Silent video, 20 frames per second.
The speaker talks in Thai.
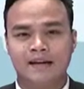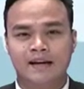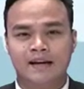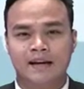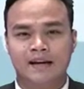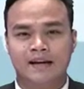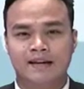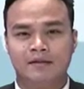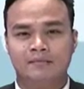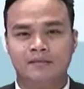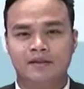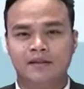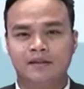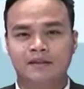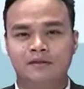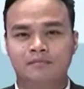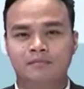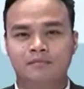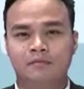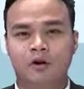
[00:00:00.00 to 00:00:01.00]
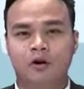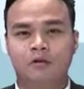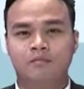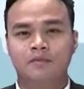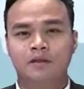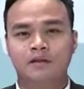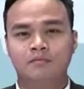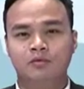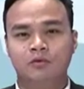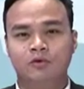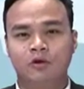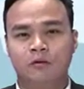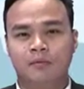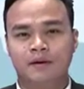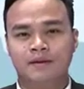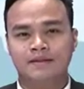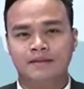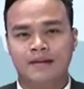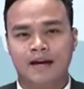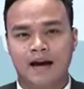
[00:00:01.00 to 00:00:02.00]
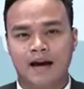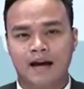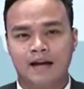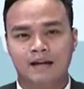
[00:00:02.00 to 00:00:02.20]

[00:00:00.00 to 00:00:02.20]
ในคำคืนของมือบุญออกพรรษา